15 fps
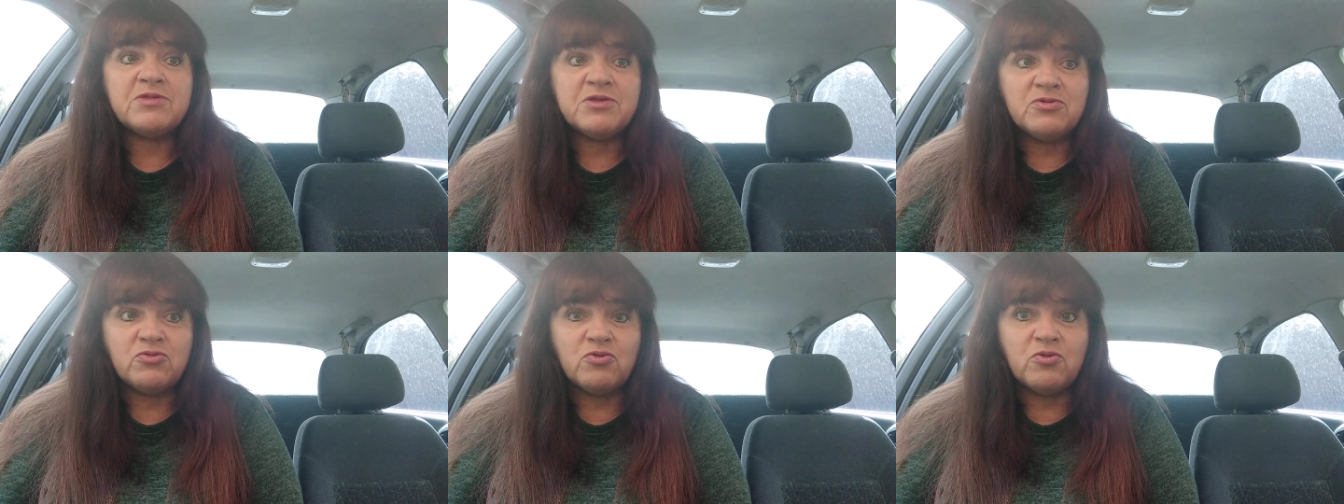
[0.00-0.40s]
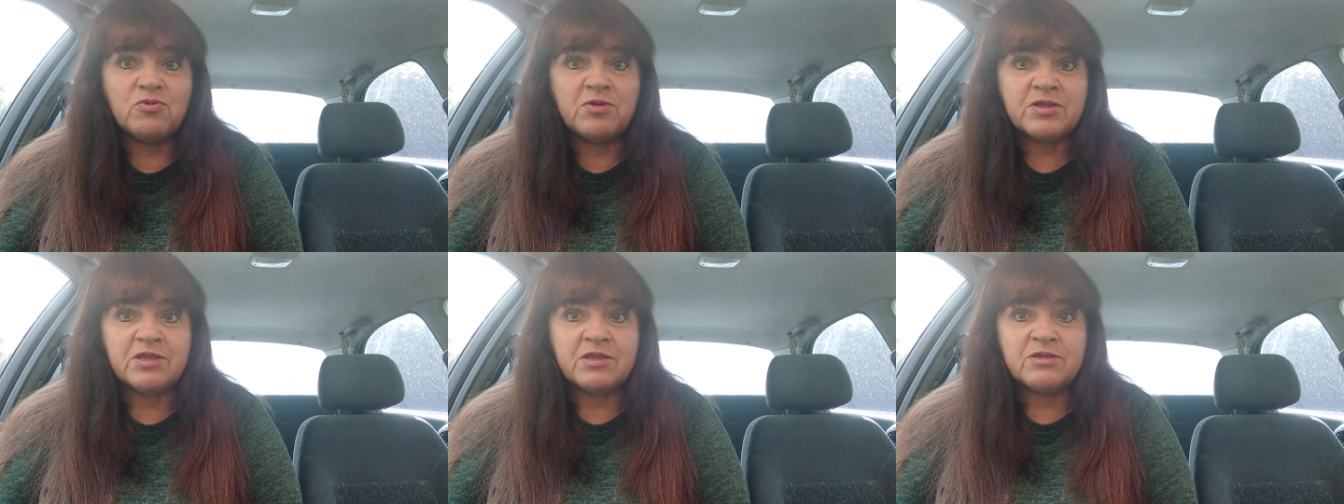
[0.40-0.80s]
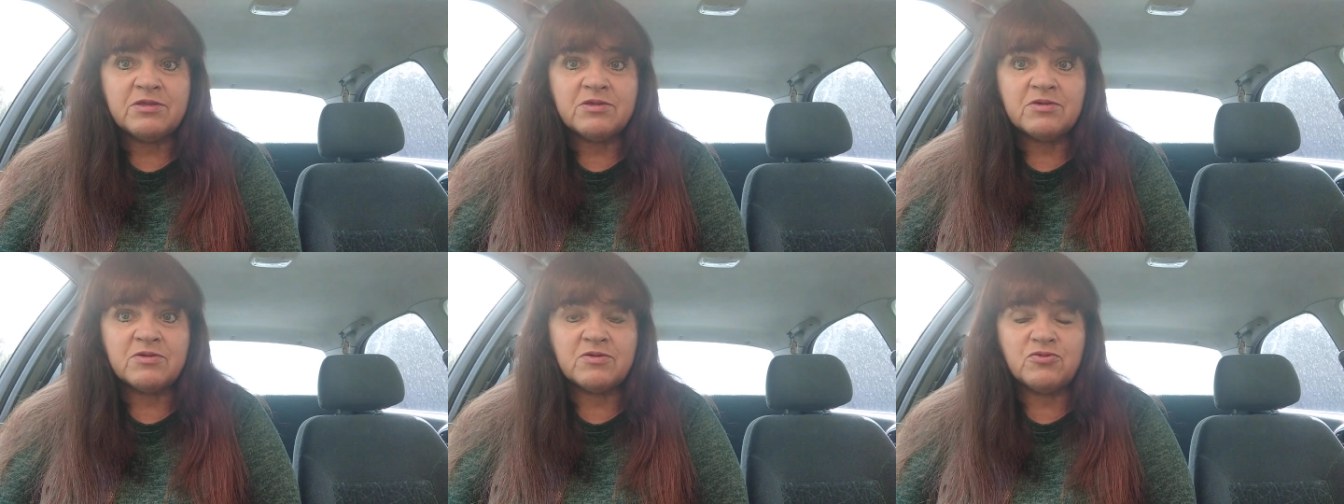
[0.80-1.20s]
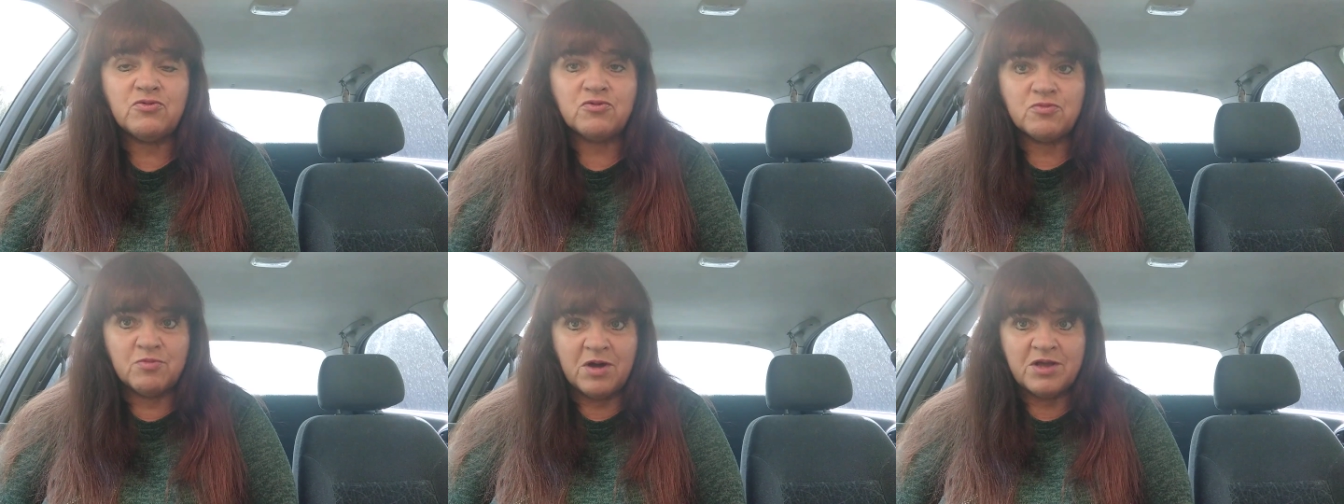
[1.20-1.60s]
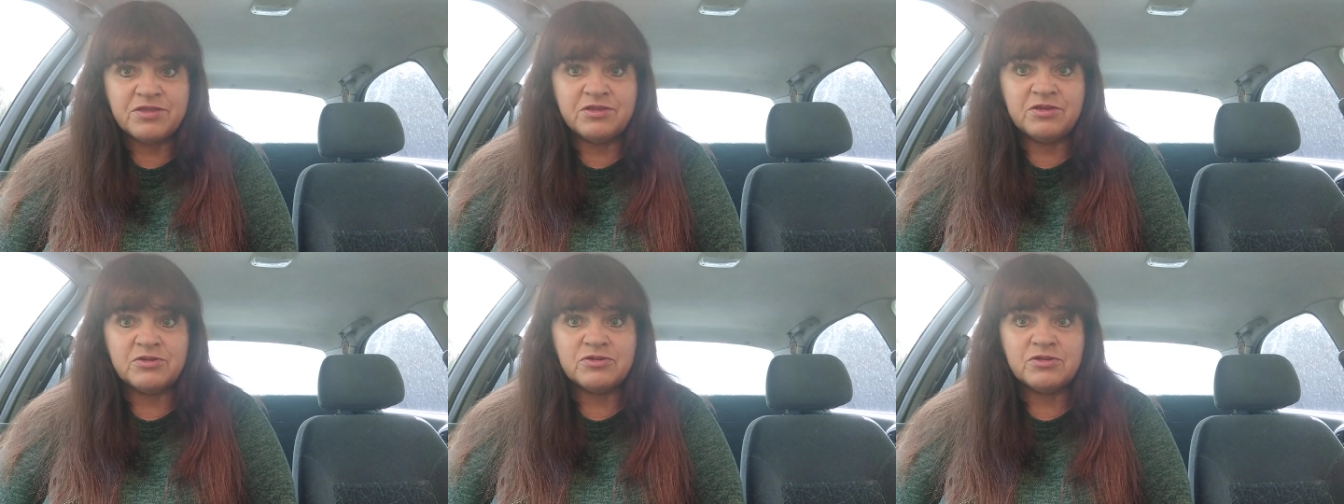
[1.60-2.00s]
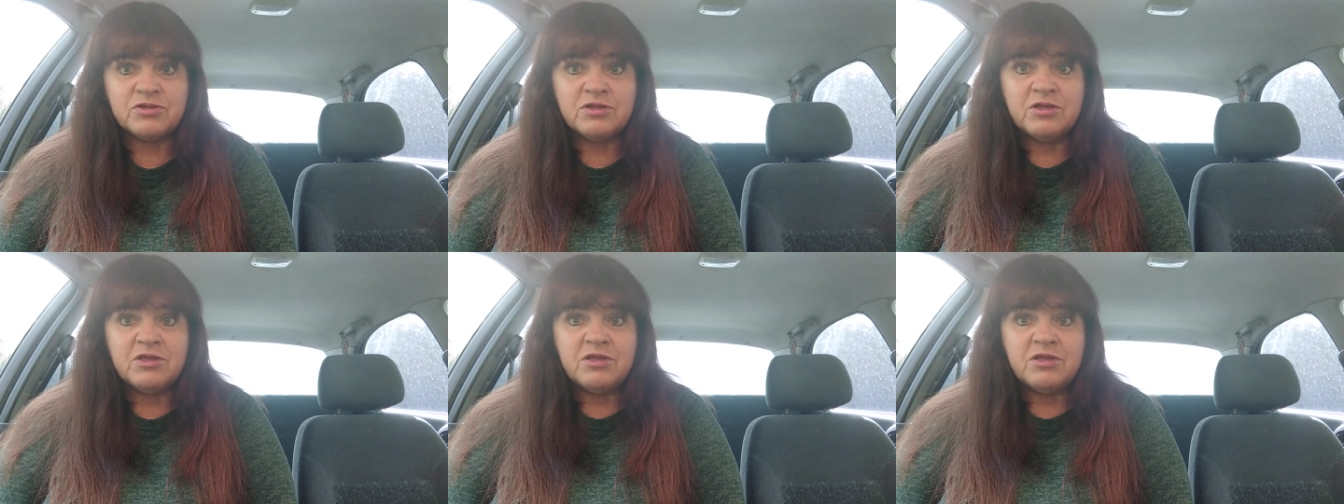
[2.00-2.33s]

в село в это, ну, к матери ж.